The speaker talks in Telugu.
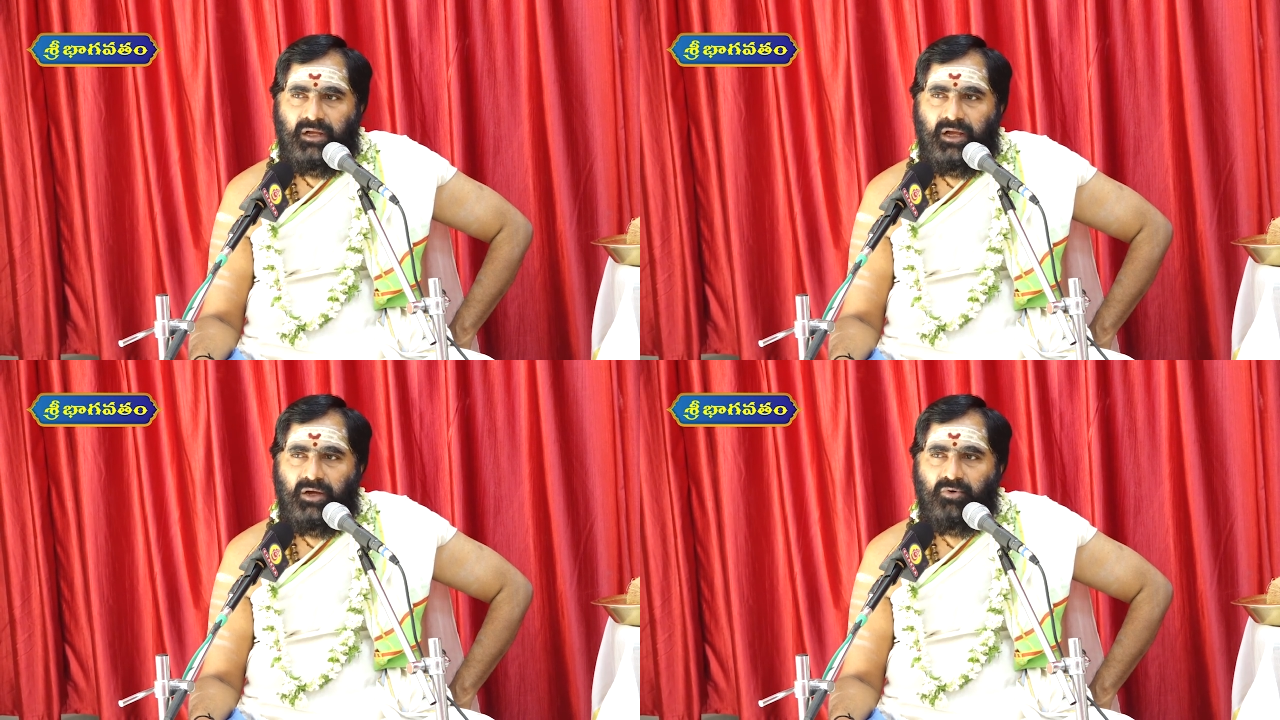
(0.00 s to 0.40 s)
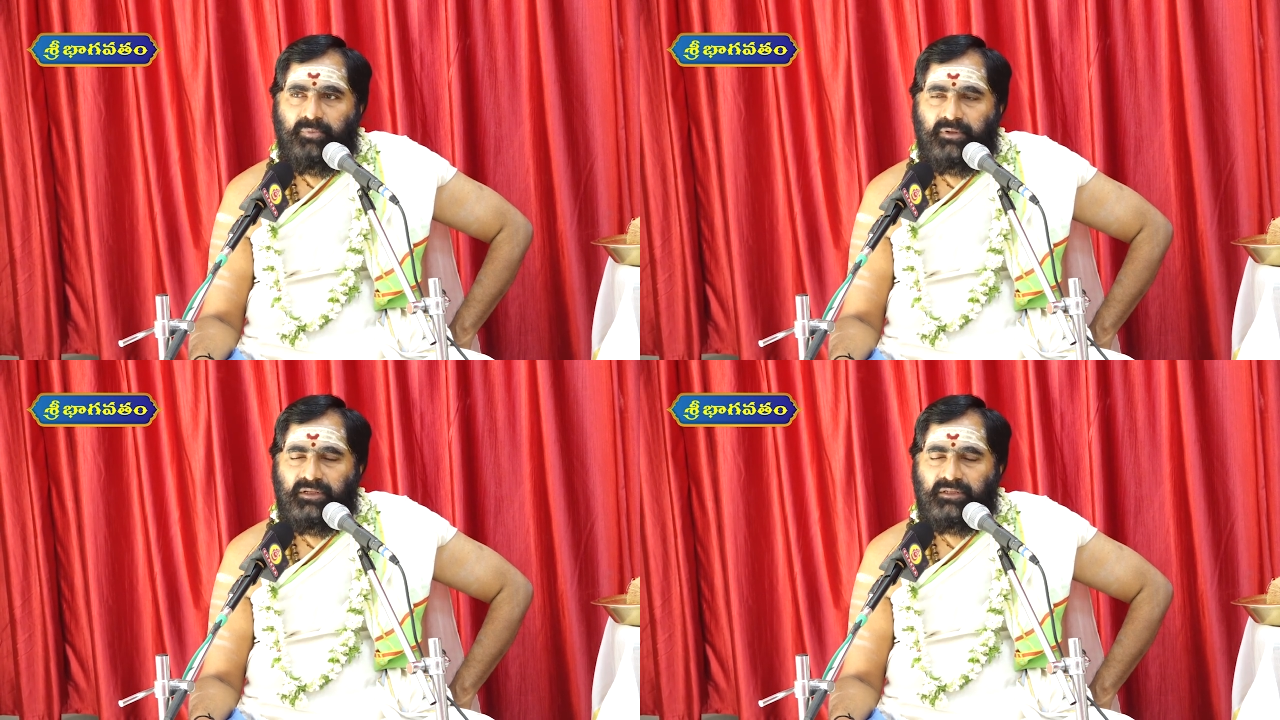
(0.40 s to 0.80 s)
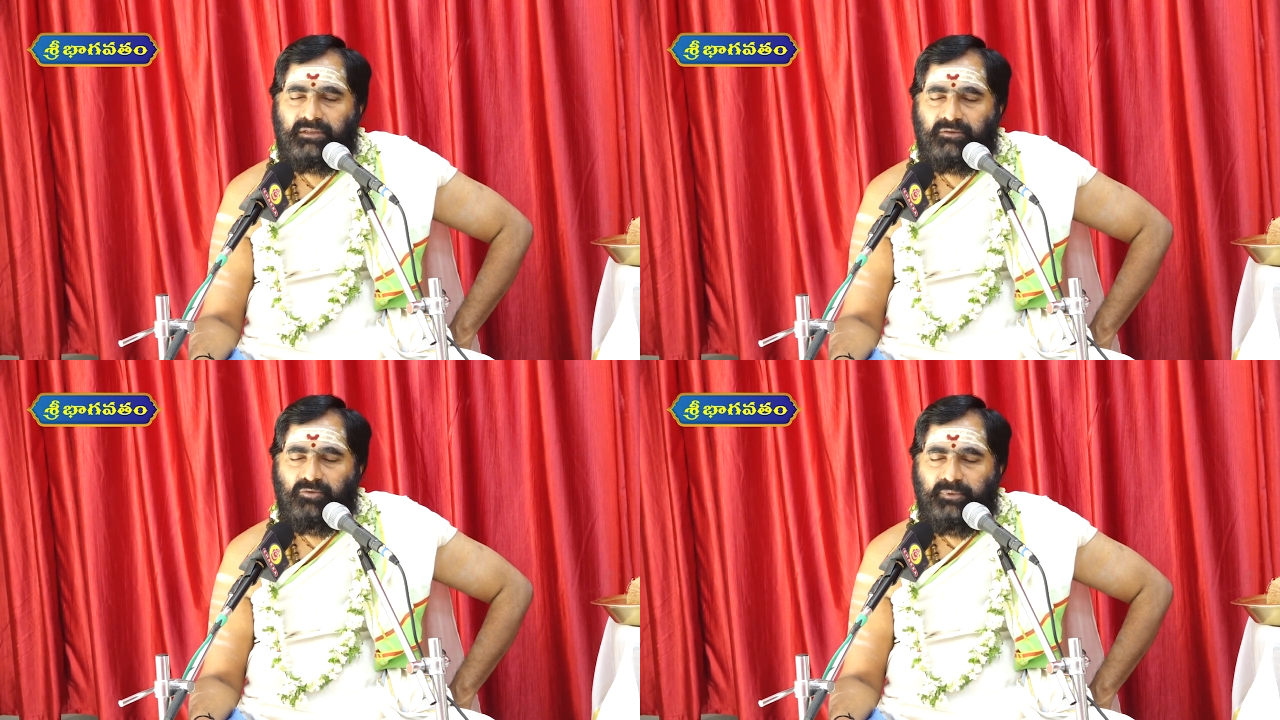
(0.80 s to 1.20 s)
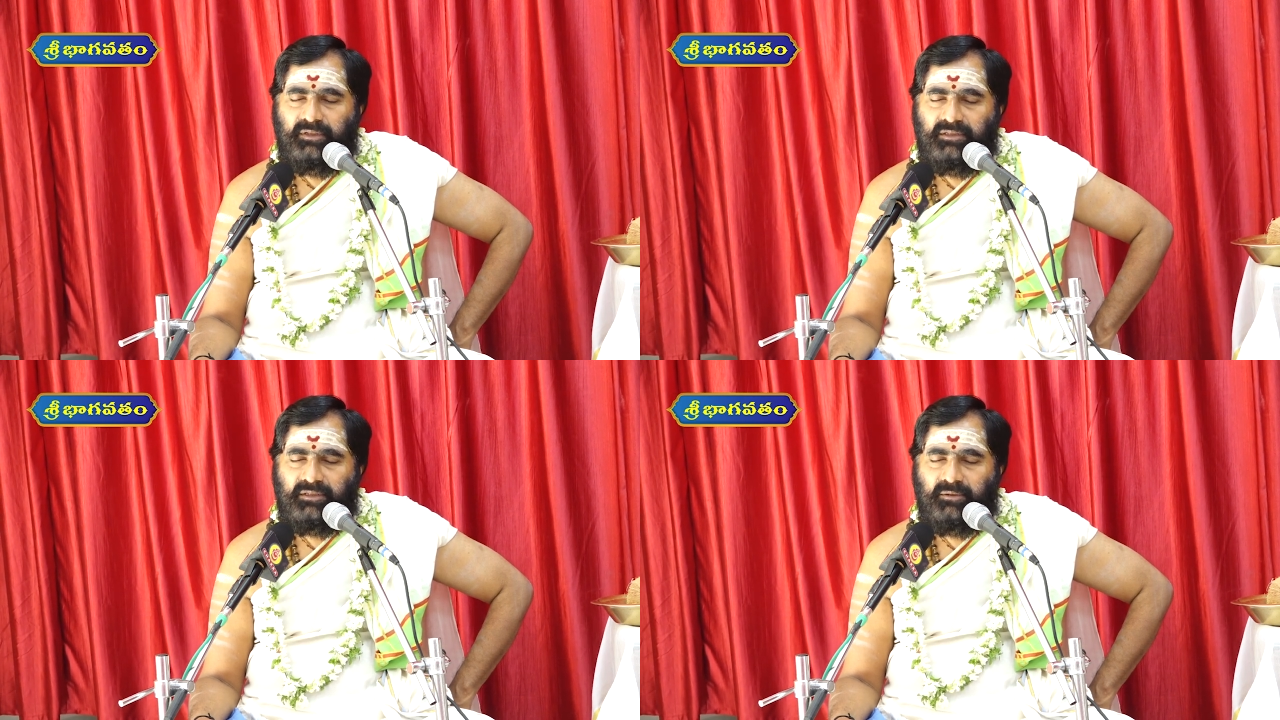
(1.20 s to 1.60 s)
ఆ ఉపదేశ
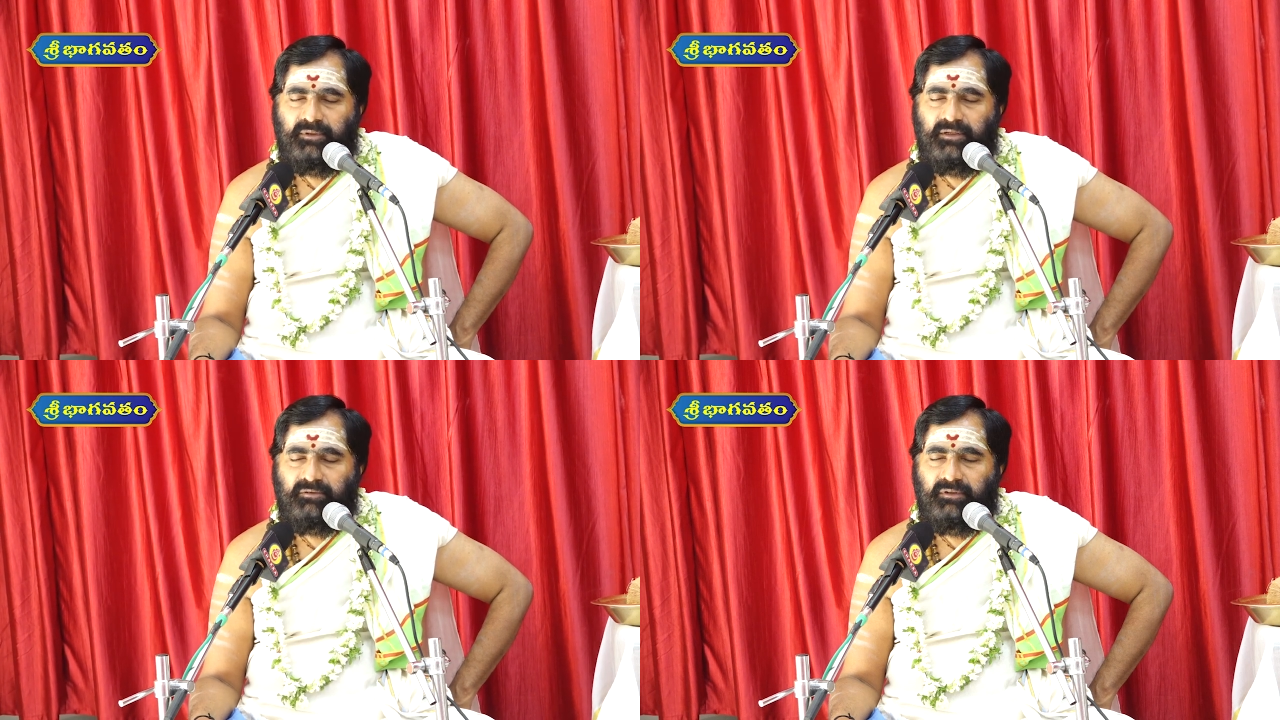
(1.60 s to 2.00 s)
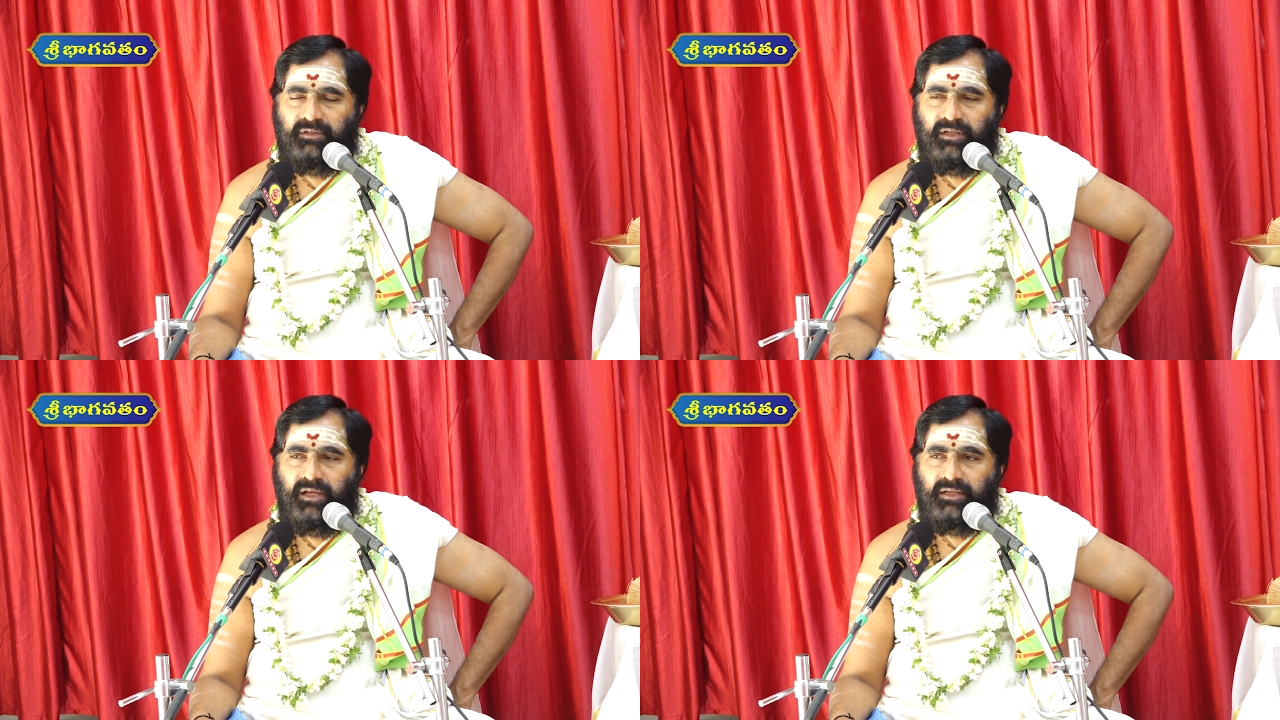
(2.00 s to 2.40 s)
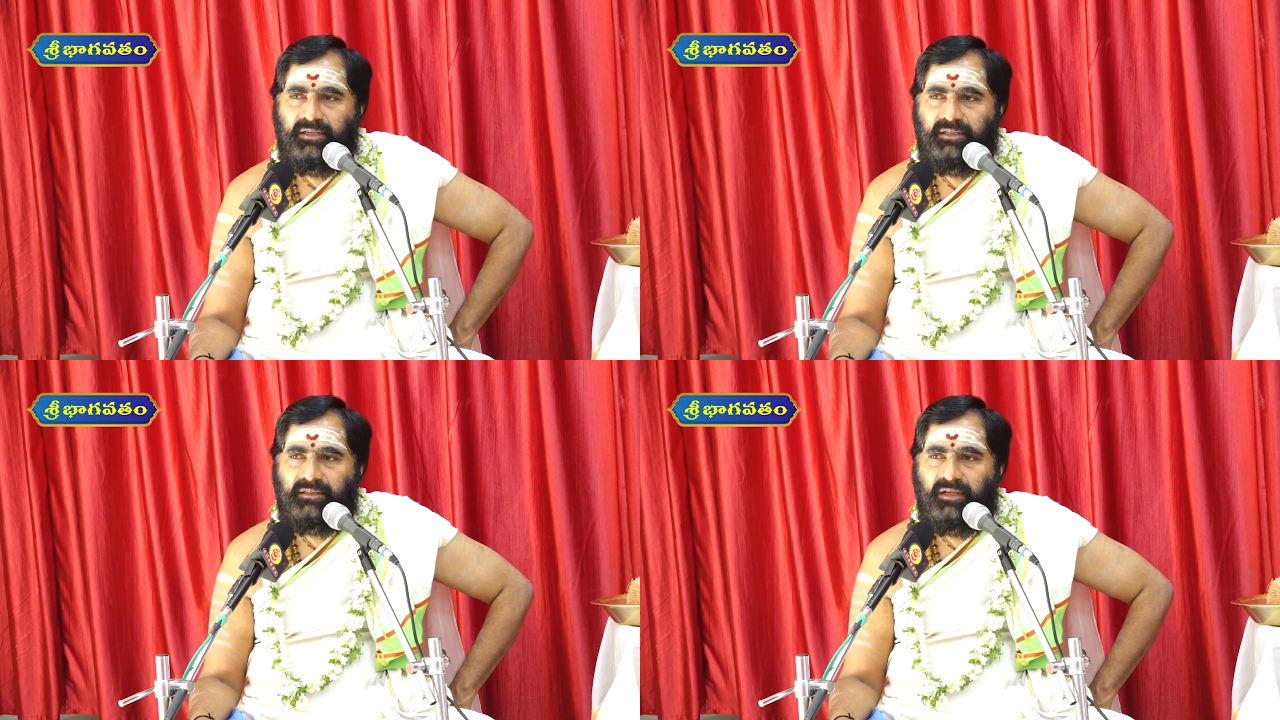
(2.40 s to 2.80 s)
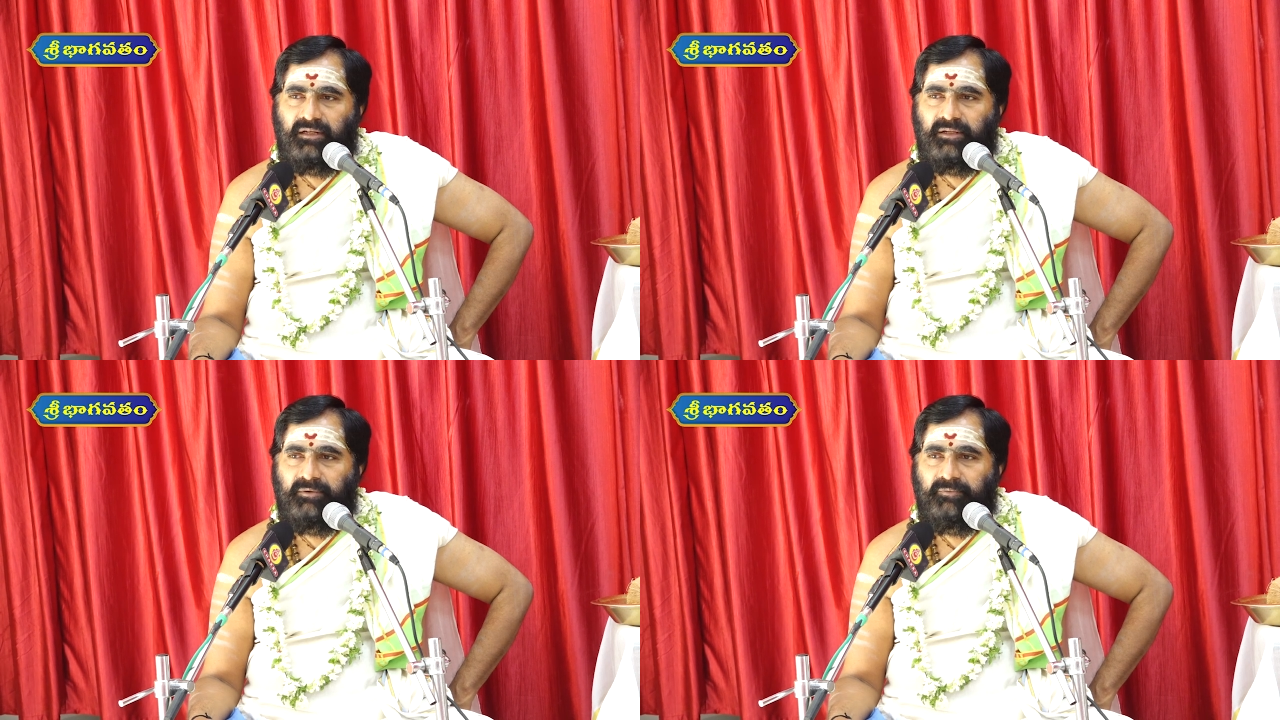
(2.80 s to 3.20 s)
ఉపదిష్టమైనటువంటి ఆ
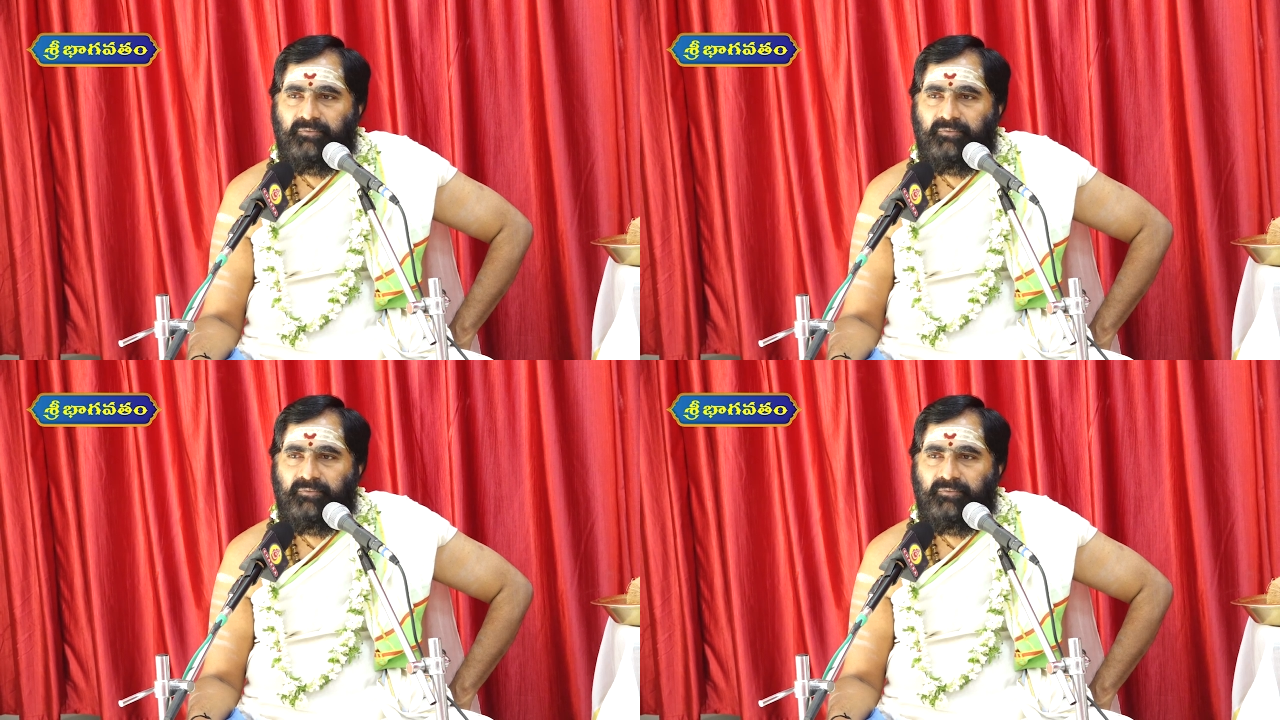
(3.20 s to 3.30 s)
గీతాన్ని